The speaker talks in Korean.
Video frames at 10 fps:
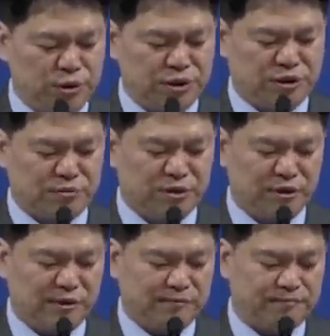
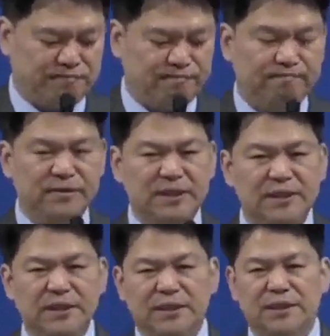있습니다.
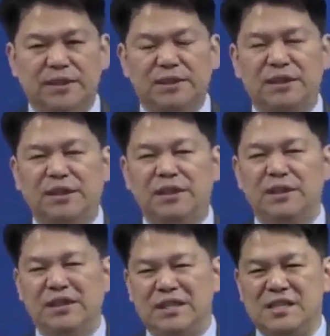이제 이들이
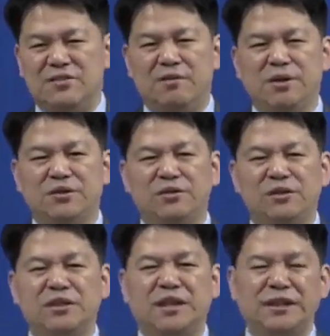이스라엘
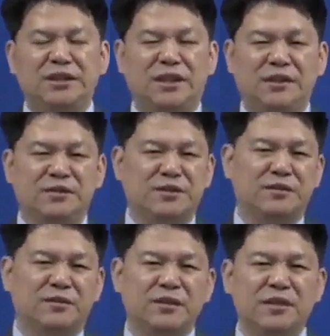백성들을
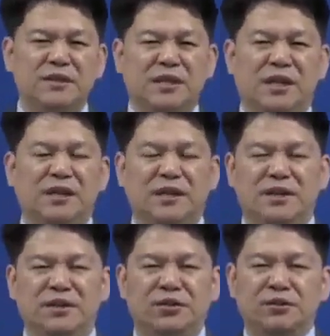대신하여서 하나님께
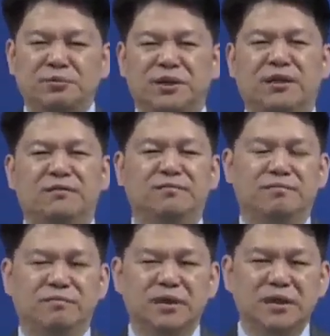드려집니다.
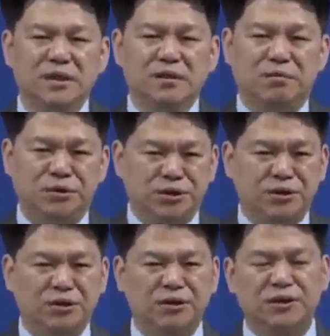
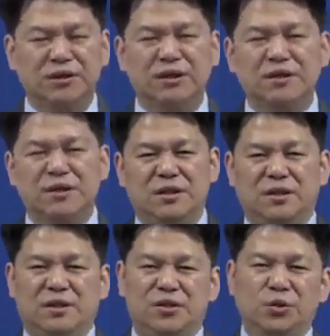먼저는
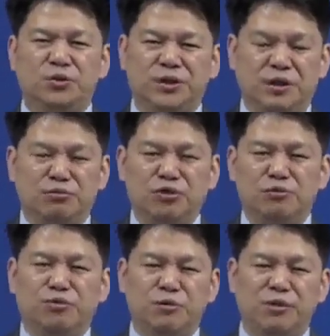아, 속죄의 물을
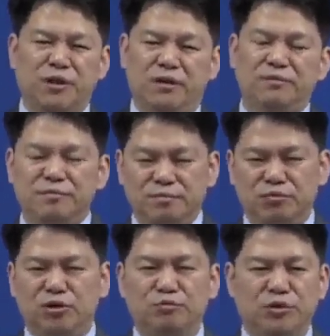뿌립니다.
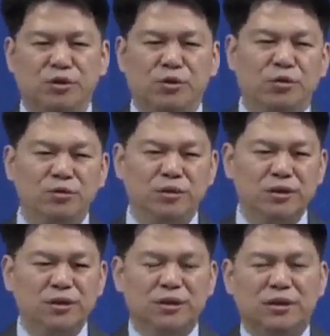물을 뿌리고
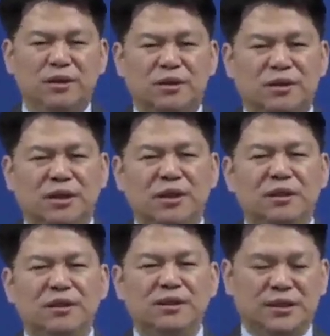아,
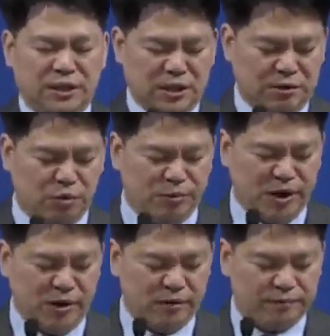그들이 자기의 몸에